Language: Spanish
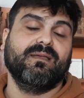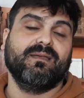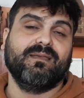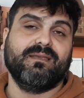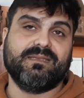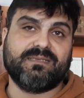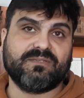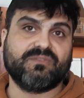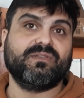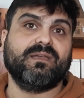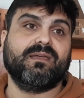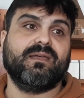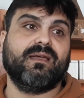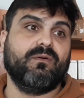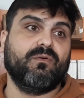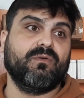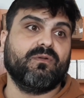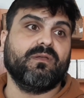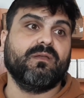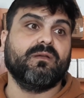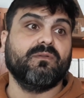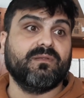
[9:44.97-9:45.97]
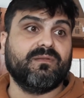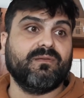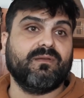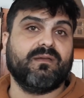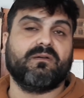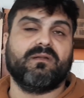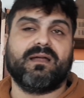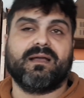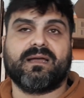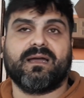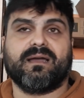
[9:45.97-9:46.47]
Y yo sé que algunos inclusive
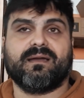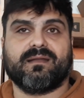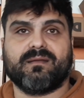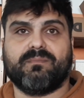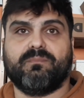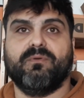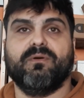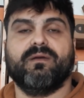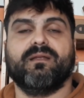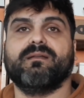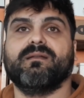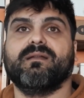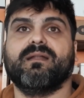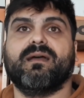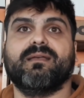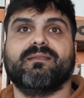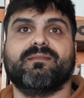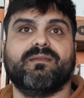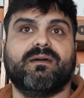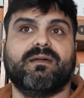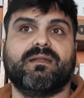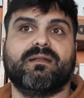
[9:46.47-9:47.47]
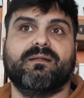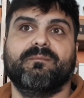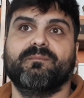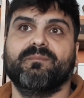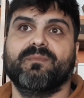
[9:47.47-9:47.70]
con las cáscaras pueden hacer